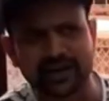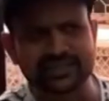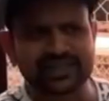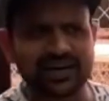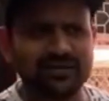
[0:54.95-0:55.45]

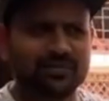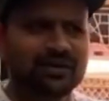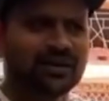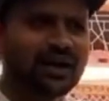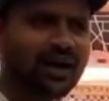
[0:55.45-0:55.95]
भाई साहब
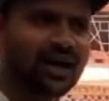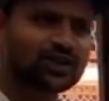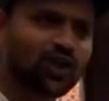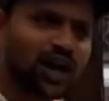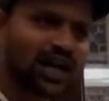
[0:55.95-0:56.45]

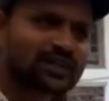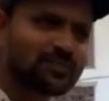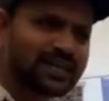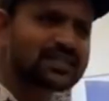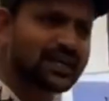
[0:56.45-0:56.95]
हाथों हाथ
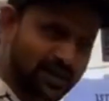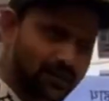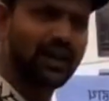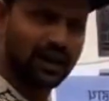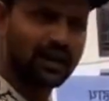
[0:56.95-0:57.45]
पैसा डबल